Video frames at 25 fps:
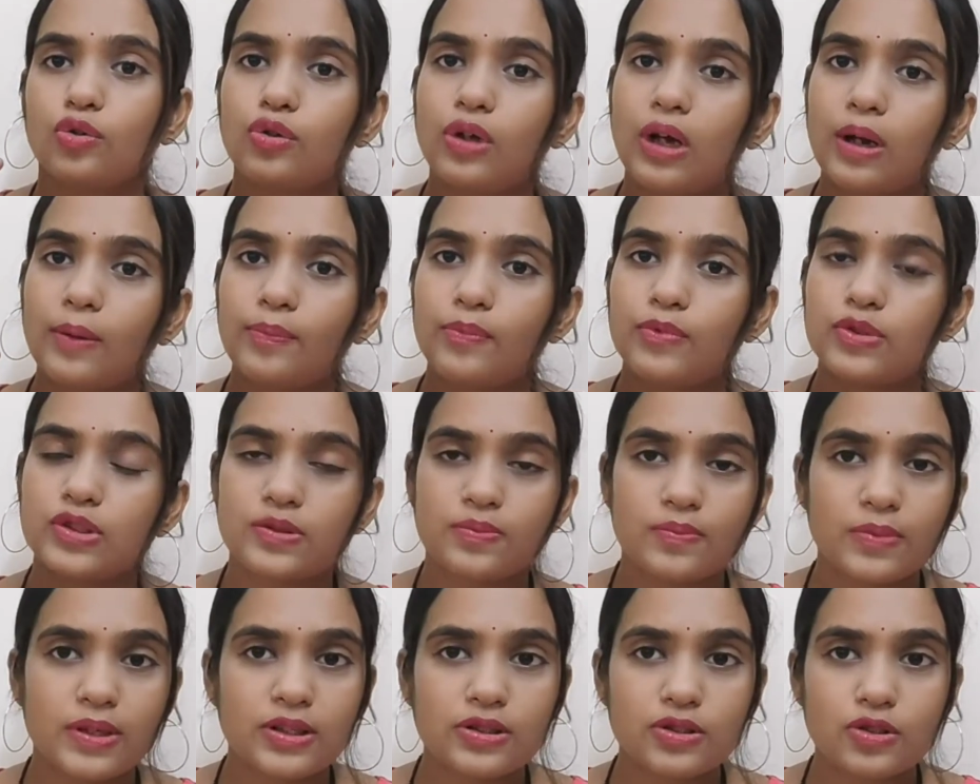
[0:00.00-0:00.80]
तो आप
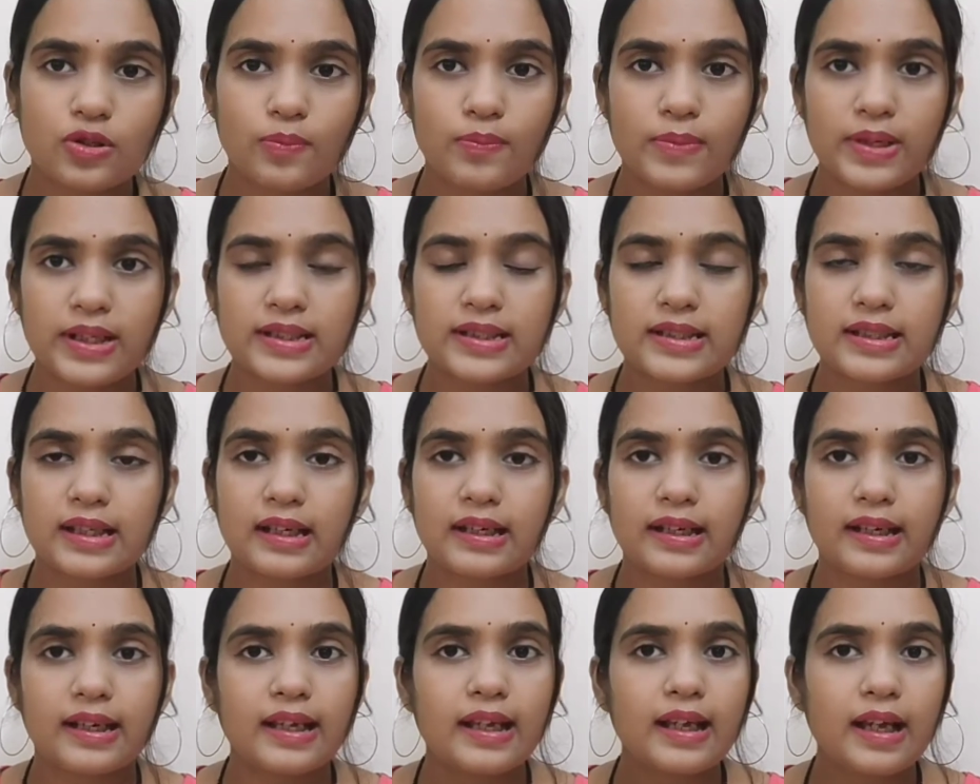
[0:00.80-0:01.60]
उसमें इसको मिक्स
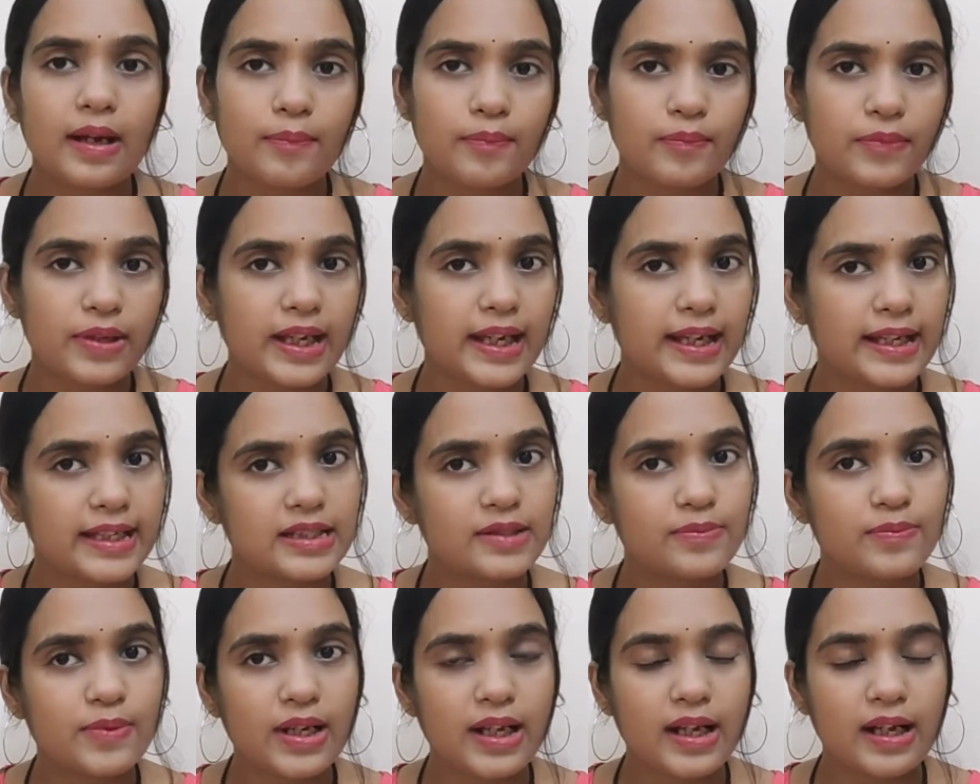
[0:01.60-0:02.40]
करके अपने
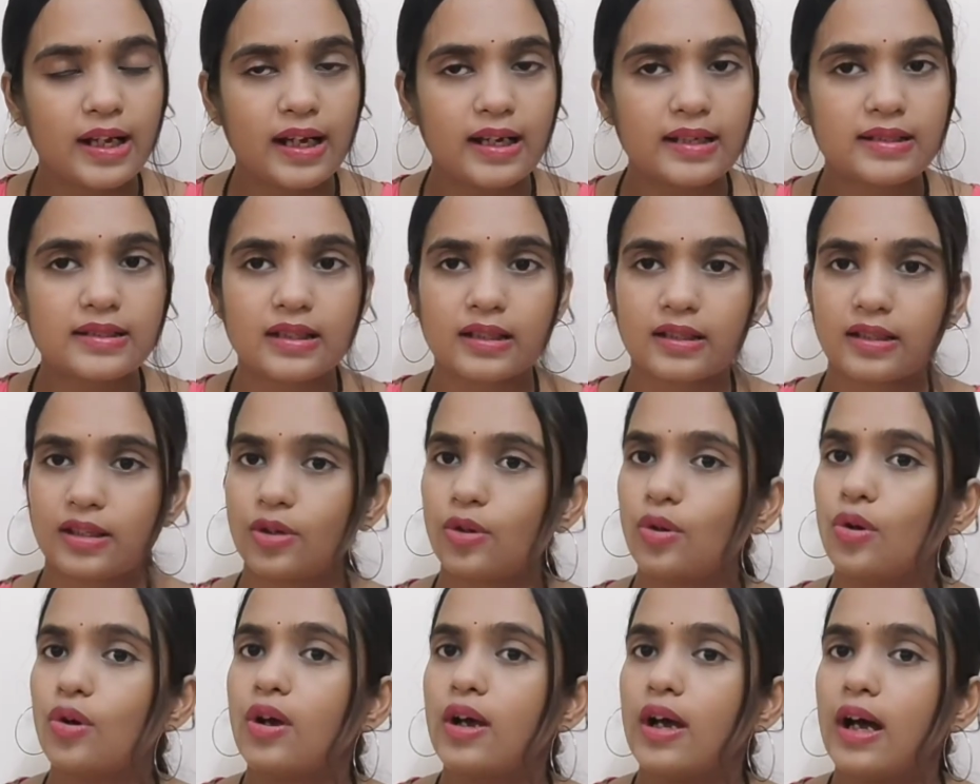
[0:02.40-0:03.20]
हेयर्स पे लगा
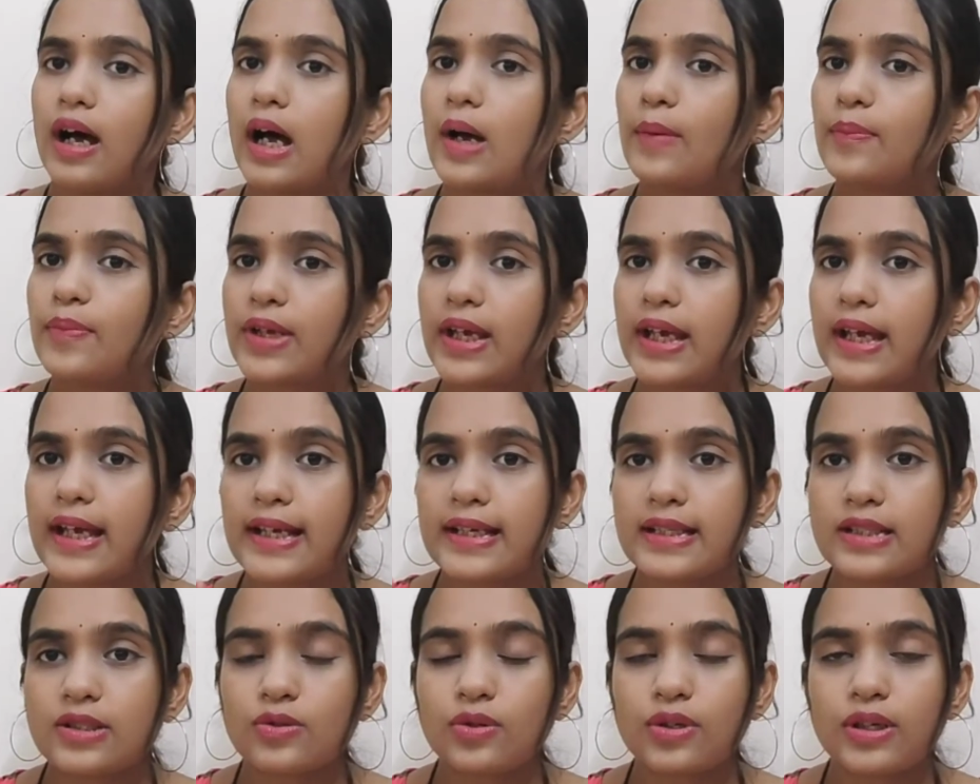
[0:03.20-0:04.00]
सकते हो आपके
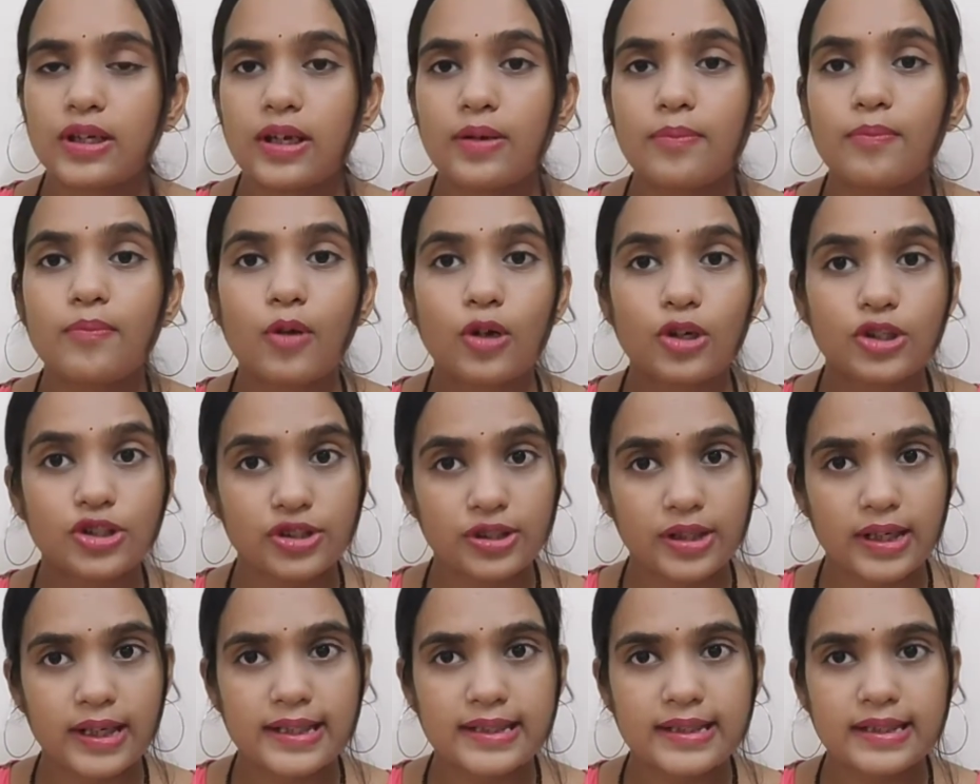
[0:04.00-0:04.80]
हेयर्स को ये
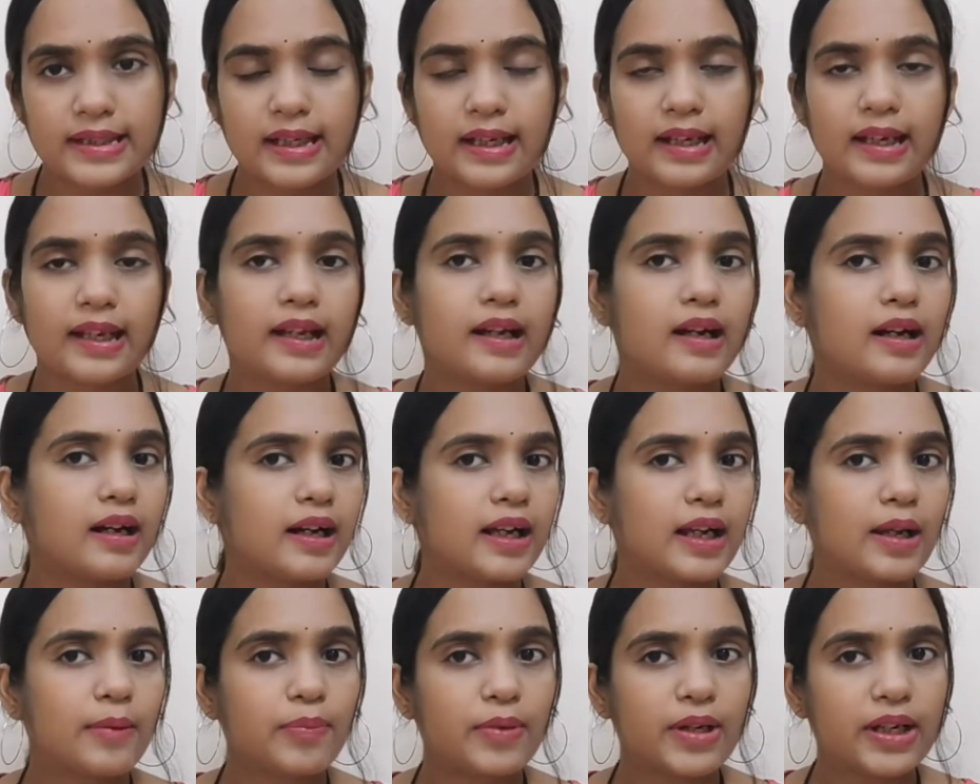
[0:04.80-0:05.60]
मॉइस्चराइज़ करेगा
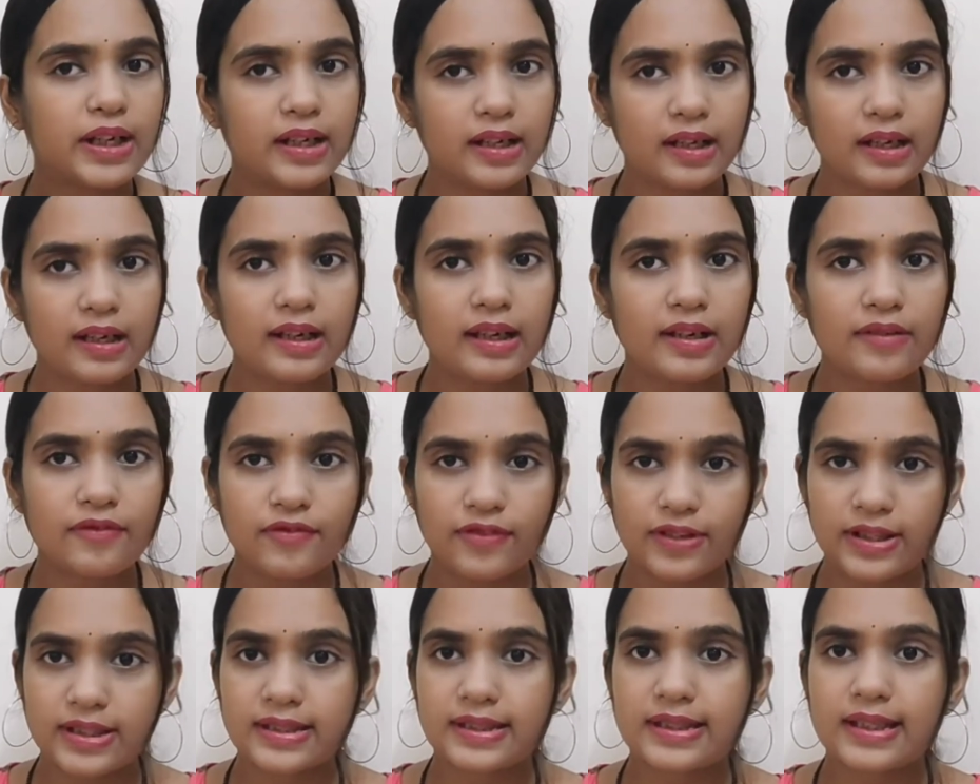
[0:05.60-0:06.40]
अगर आपके डल एंड
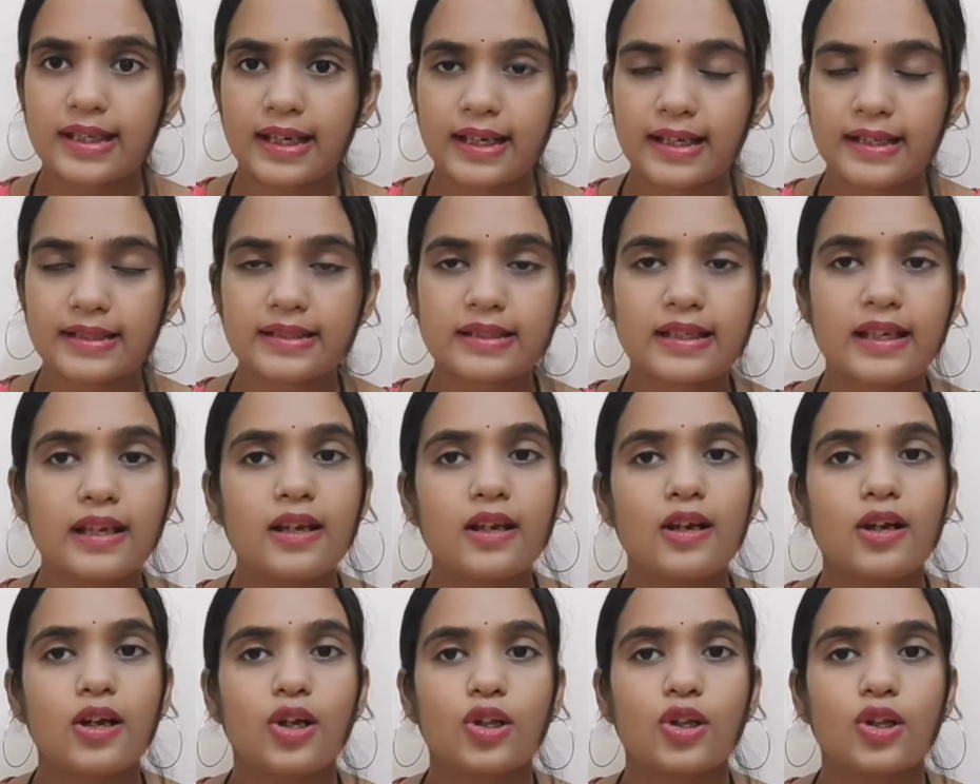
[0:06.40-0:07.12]
फ्रीजी हेयर्स है